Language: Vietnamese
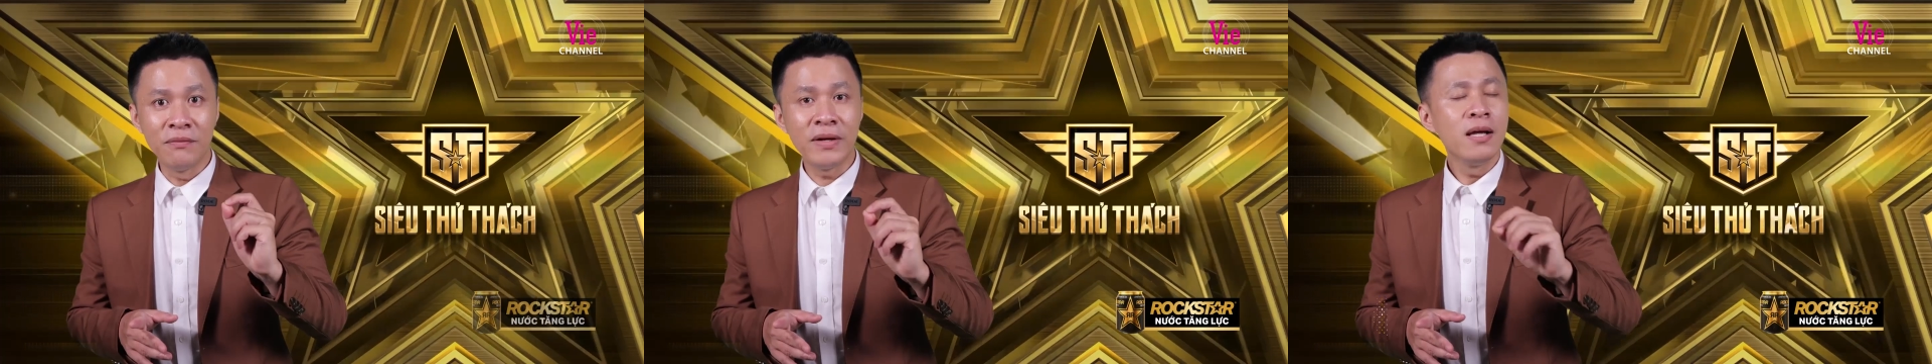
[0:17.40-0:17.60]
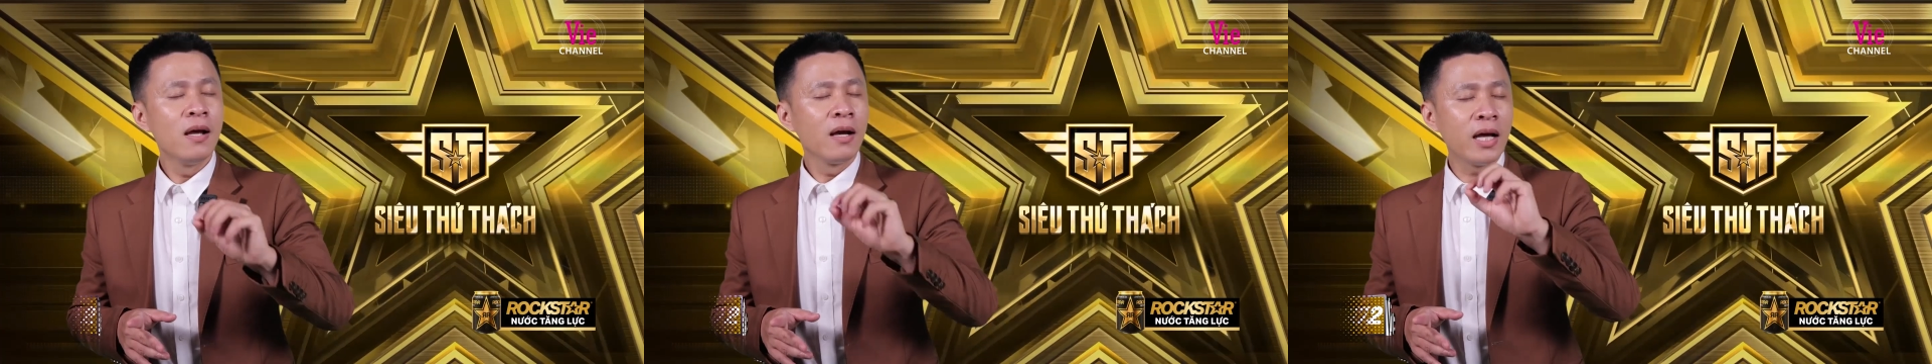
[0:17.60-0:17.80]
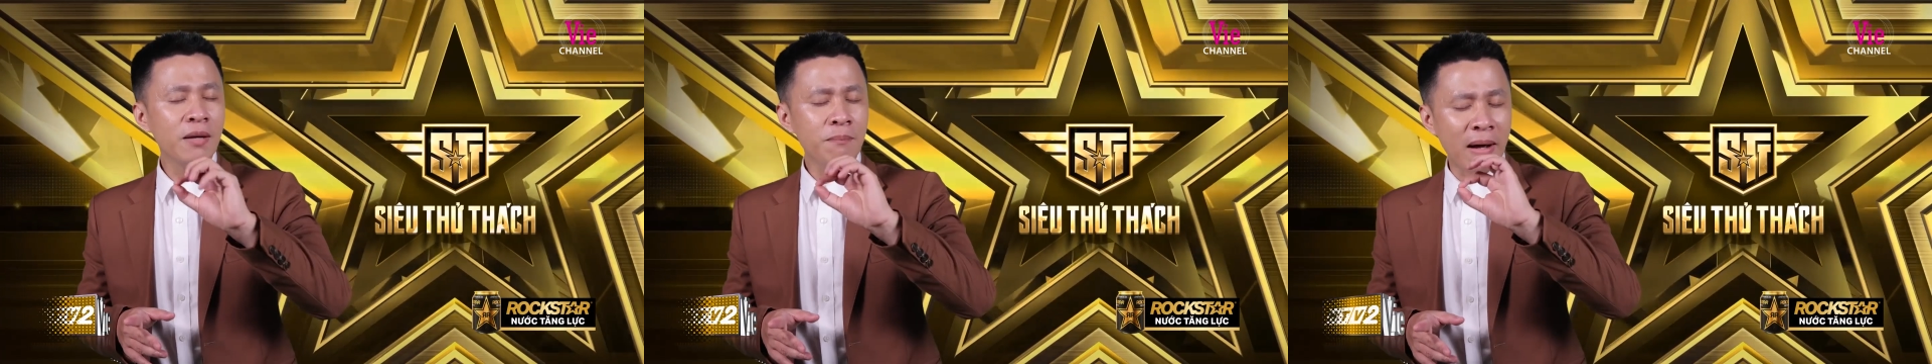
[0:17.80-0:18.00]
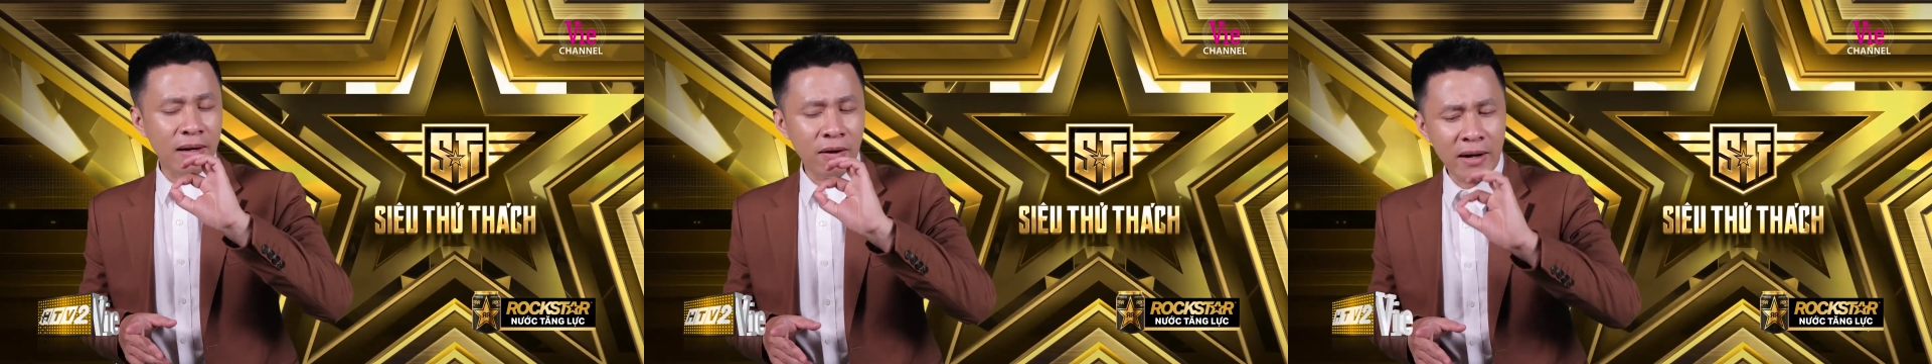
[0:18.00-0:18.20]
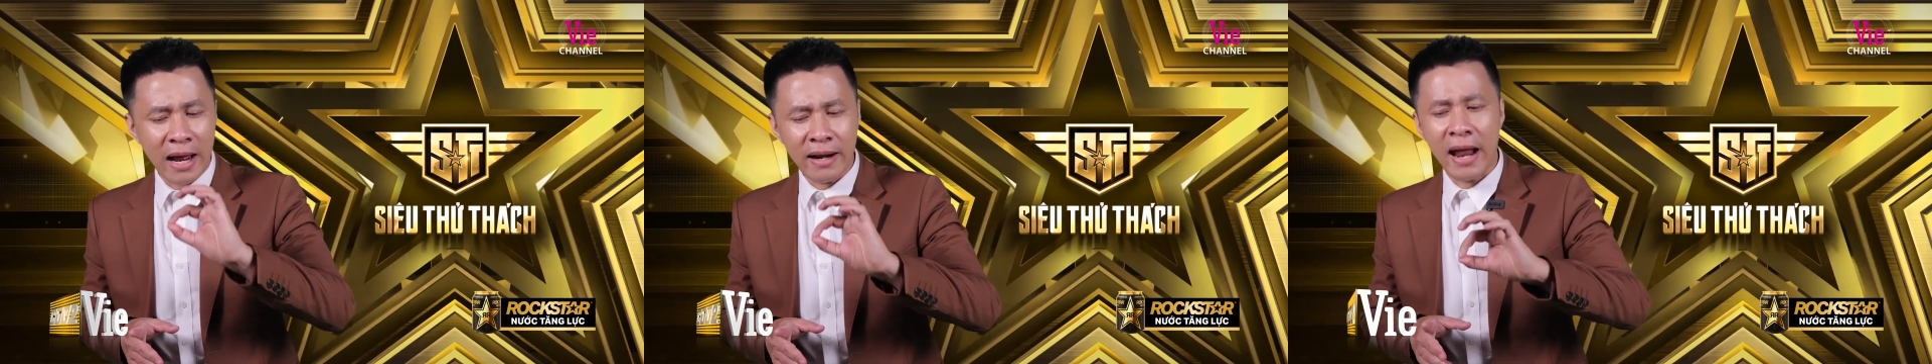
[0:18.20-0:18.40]
Bởi vì khi mà
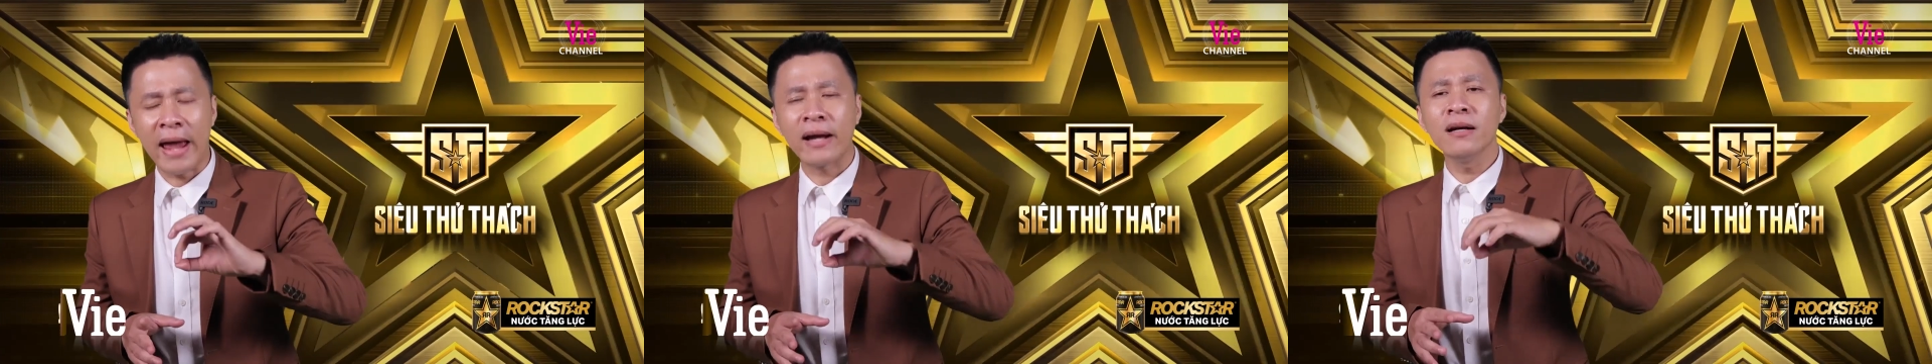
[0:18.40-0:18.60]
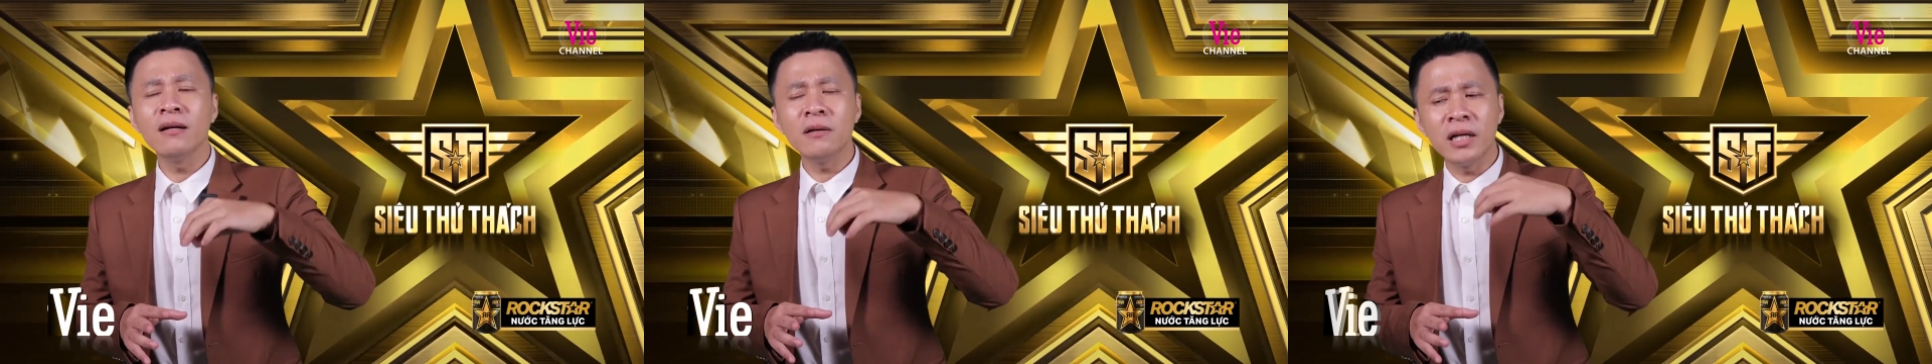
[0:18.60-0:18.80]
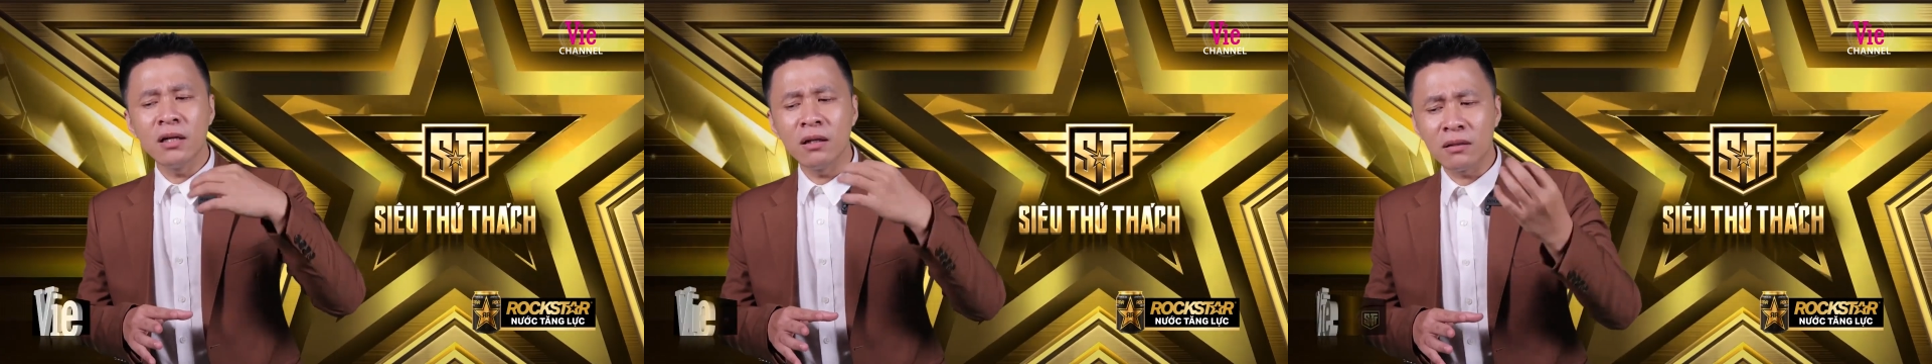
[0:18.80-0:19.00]
nó đã đạt được